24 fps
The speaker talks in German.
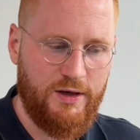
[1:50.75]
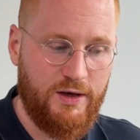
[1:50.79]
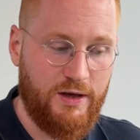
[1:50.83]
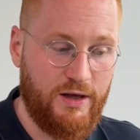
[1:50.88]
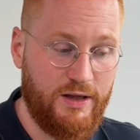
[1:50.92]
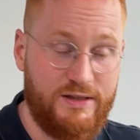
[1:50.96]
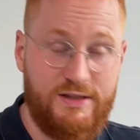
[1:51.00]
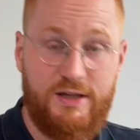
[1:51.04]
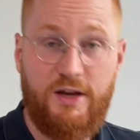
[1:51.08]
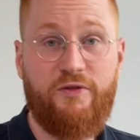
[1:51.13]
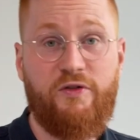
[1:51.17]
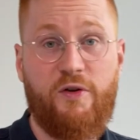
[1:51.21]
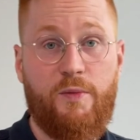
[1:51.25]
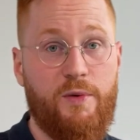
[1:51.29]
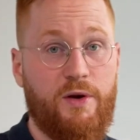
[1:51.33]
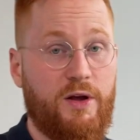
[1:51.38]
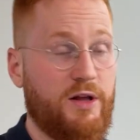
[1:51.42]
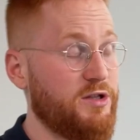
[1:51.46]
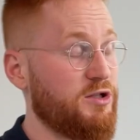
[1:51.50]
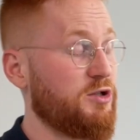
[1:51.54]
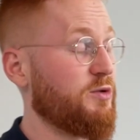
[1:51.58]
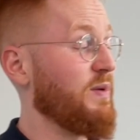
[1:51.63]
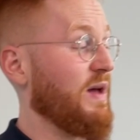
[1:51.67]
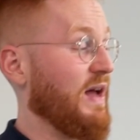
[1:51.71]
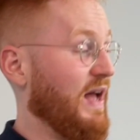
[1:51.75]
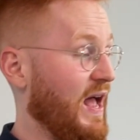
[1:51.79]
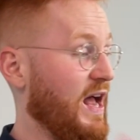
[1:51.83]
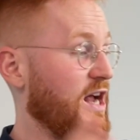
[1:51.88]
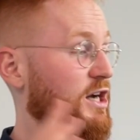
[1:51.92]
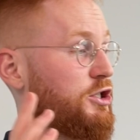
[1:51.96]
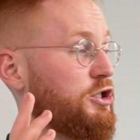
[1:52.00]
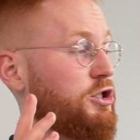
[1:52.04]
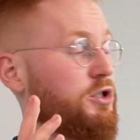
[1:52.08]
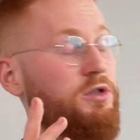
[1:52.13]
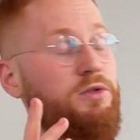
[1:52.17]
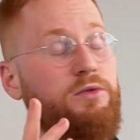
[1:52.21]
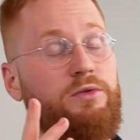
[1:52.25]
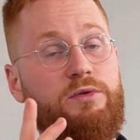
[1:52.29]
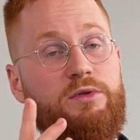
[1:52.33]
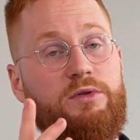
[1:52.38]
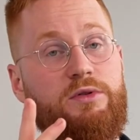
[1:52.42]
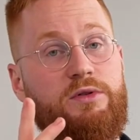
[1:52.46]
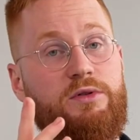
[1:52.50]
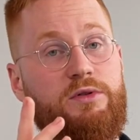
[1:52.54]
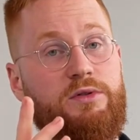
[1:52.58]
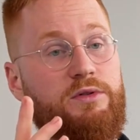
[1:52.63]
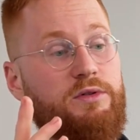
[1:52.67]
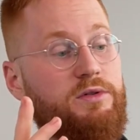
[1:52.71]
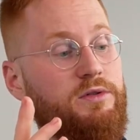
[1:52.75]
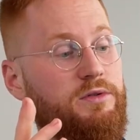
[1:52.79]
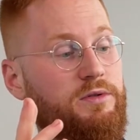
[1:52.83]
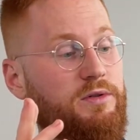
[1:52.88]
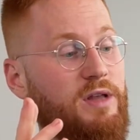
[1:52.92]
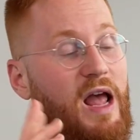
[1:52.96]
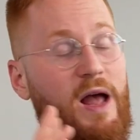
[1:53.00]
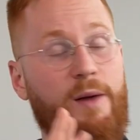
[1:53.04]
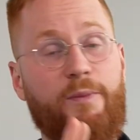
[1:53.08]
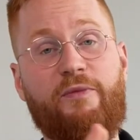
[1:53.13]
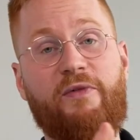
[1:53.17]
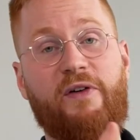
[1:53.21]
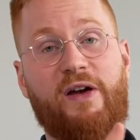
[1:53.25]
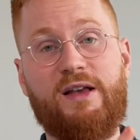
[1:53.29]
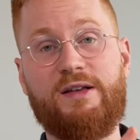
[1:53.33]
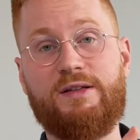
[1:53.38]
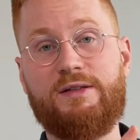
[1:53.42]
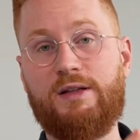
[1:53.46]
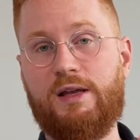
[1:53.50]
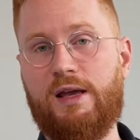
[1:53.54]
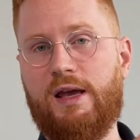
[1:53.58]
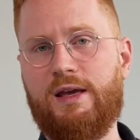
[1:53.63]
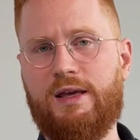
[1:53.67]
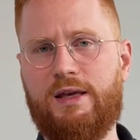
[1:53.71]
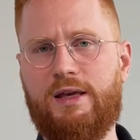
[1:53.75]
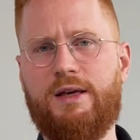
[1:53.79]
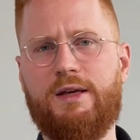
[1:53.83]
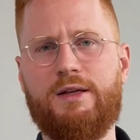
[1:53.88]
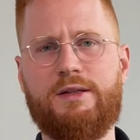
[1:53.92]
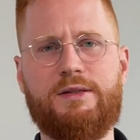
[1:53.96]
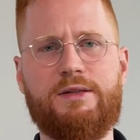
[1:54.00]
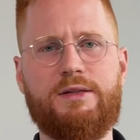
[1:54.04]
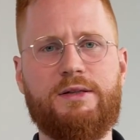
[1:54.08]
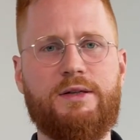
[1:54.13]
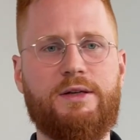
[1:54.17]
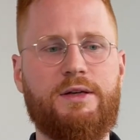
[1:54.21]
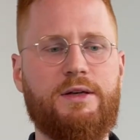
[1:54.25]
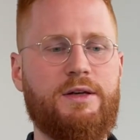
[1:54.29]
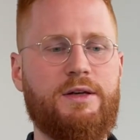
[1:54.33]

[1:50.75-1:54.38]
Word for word: hat sie auf einmal ganz überrascht und, und abweisend reagiert